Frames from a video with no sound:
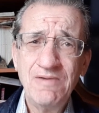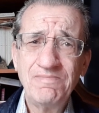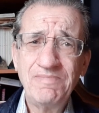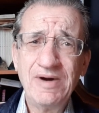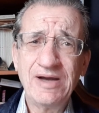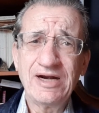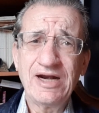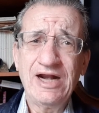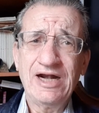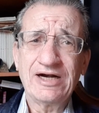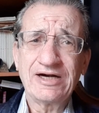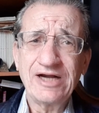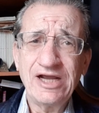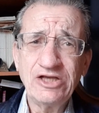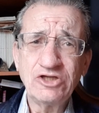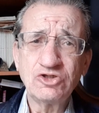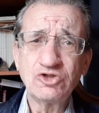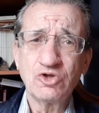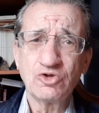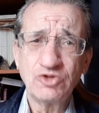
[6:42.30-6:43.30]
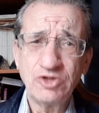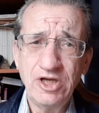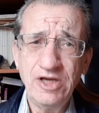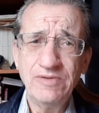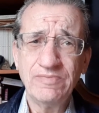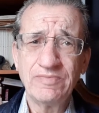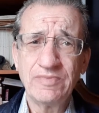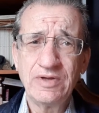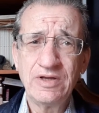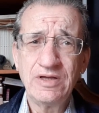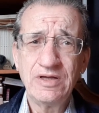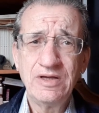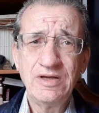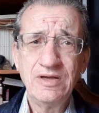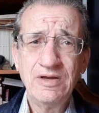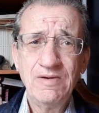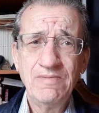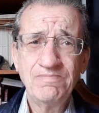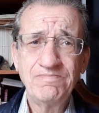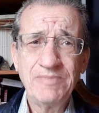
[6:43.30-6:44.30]
Para el resto sí,
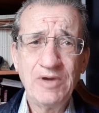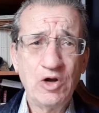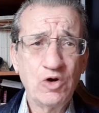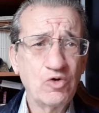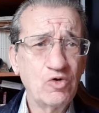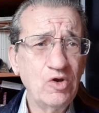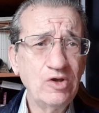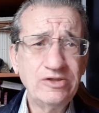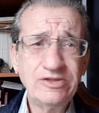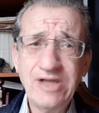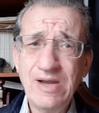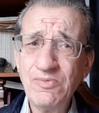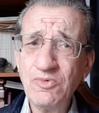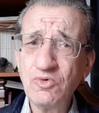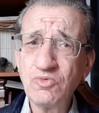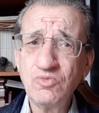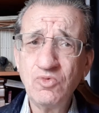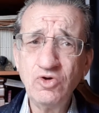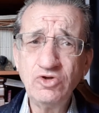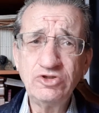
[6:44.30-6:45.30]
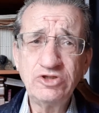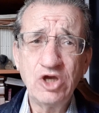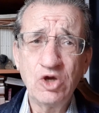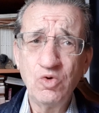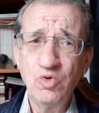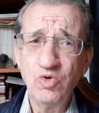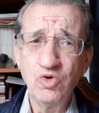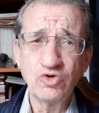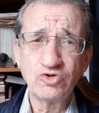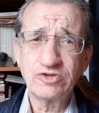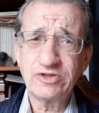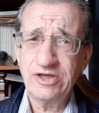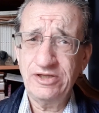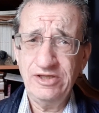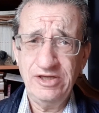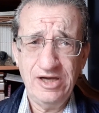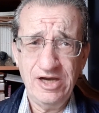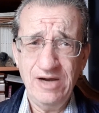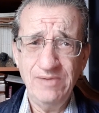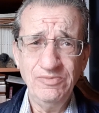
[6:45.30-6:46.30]
pero no estamos muy seguros que
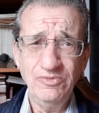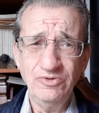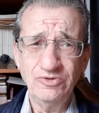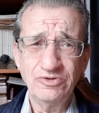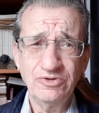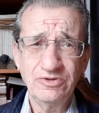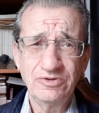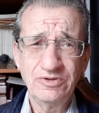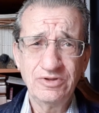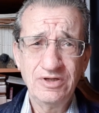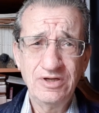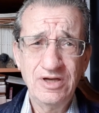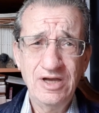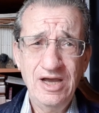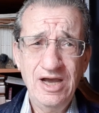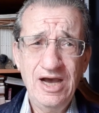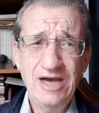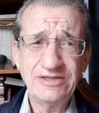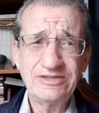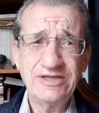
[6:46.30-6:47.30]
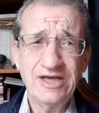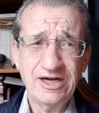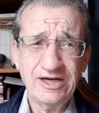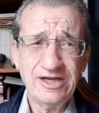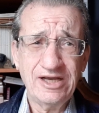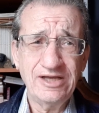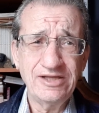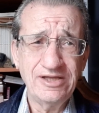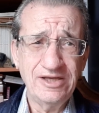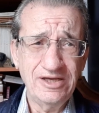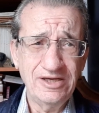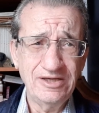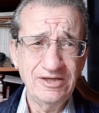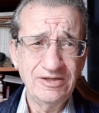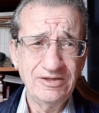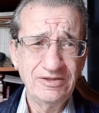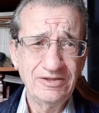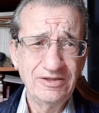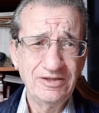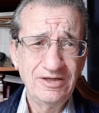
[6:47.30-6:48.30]
digamos acerca
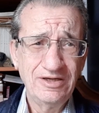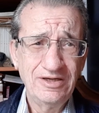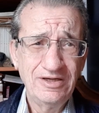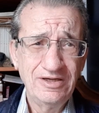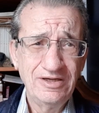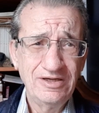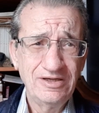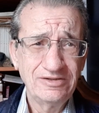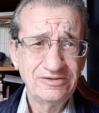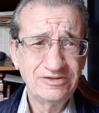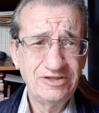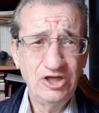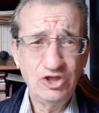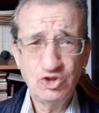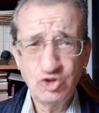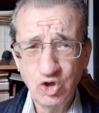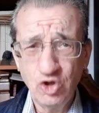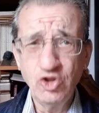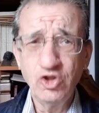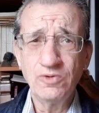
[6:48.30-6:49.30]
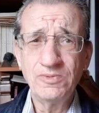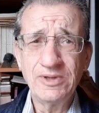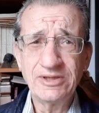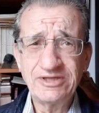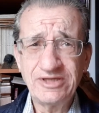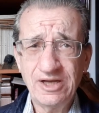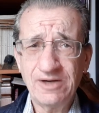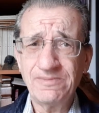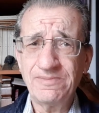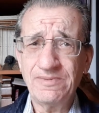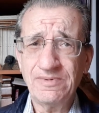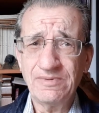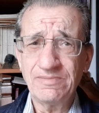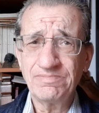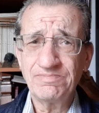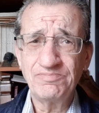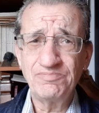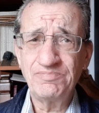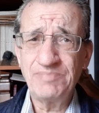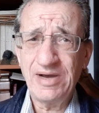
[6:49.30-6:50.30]
de si todo va a ser
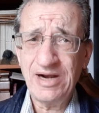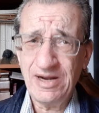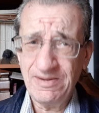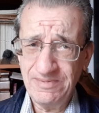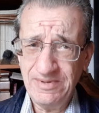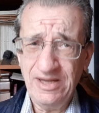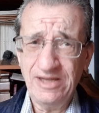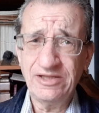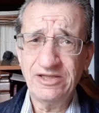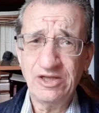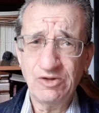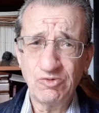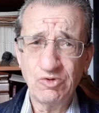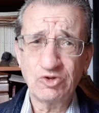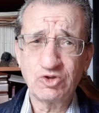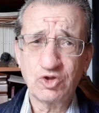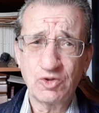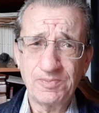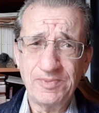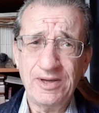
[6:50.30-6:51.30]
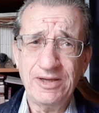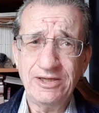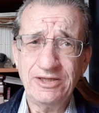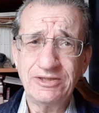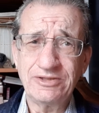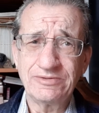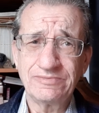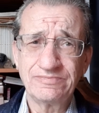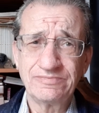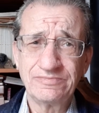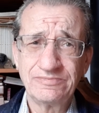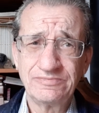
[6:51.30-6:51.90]
para bien de nuestro país.